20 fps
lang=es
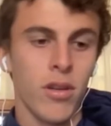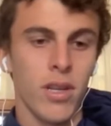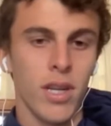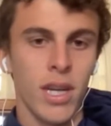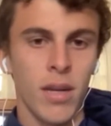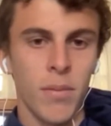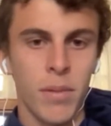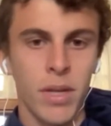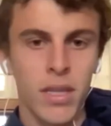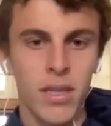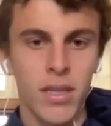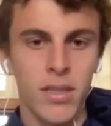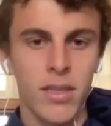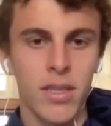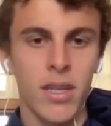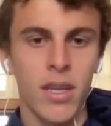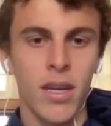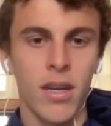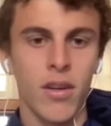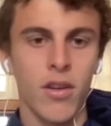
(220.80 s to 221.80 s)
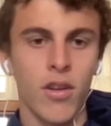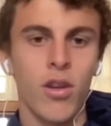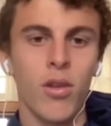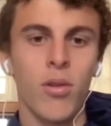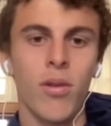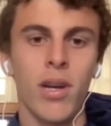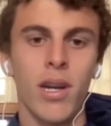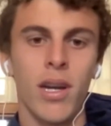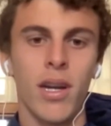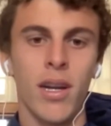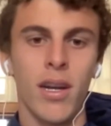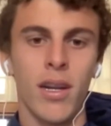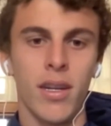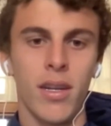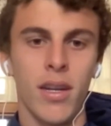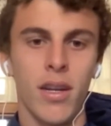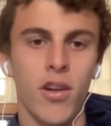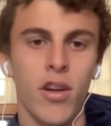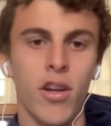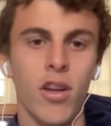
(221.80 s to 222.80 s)
claramente sí, en Córdoba
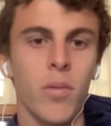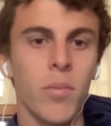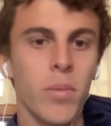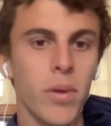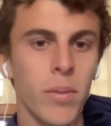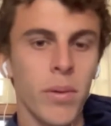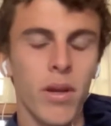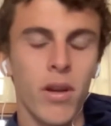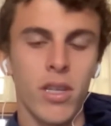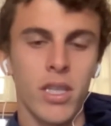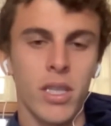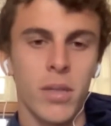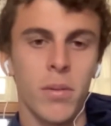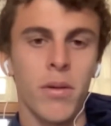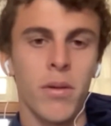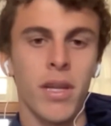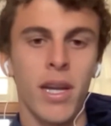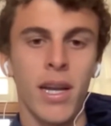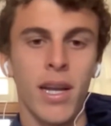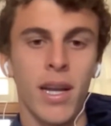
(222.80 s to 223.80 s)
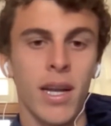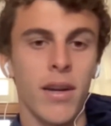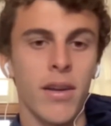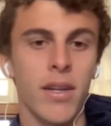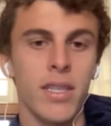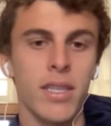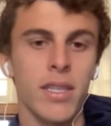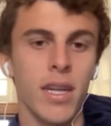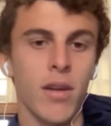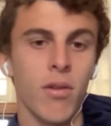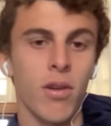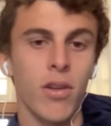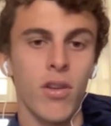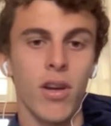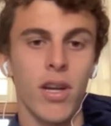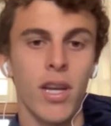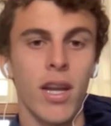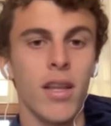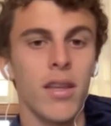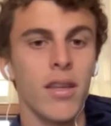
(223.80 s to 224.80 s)
creo que lo primero que se me viene a la cabeza es cuando
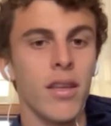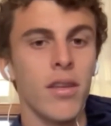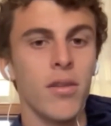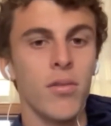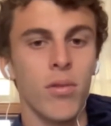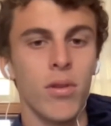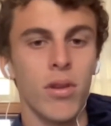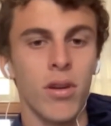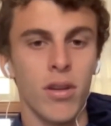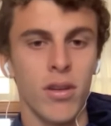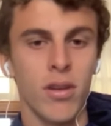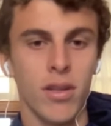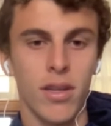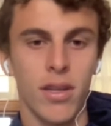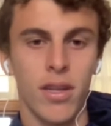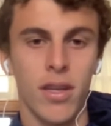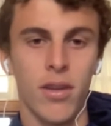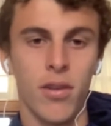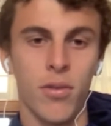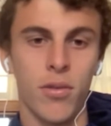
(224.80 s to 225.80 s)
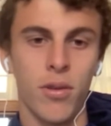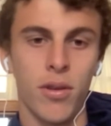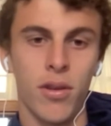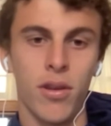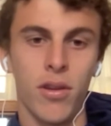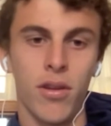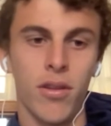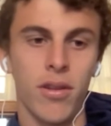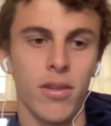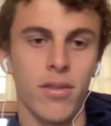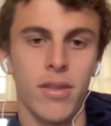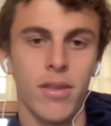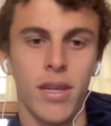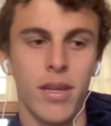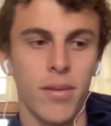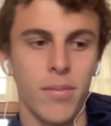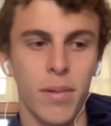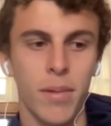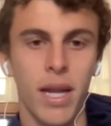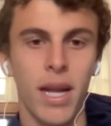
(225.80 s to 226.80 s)
gané el título. Es obvio
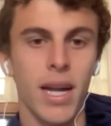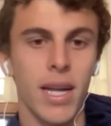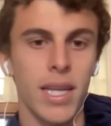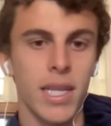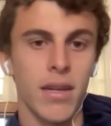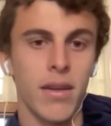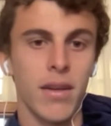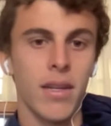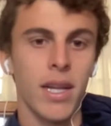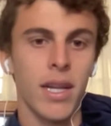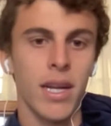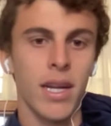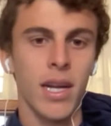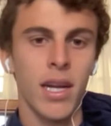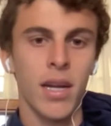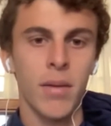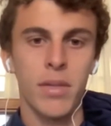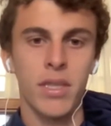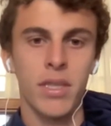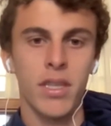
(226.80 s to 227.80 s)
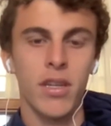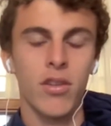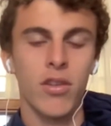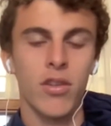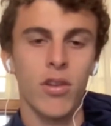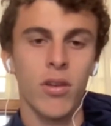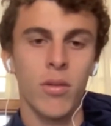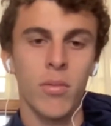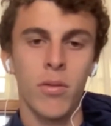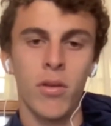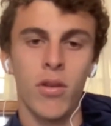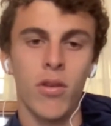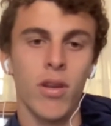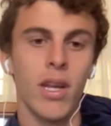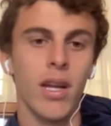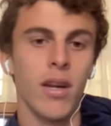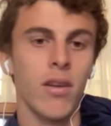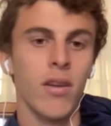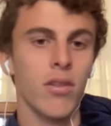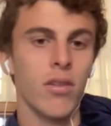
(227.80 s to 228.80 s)
que me encanta venir acá, me siento cómodo con
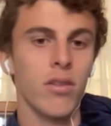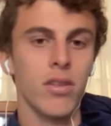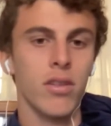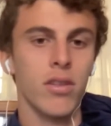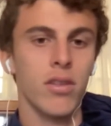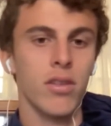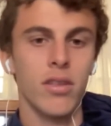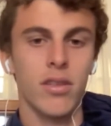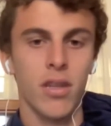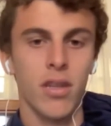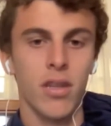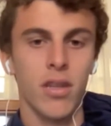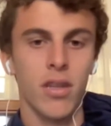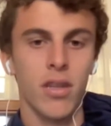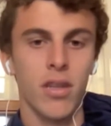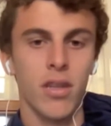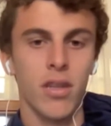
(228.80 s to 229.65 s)
las condiciones,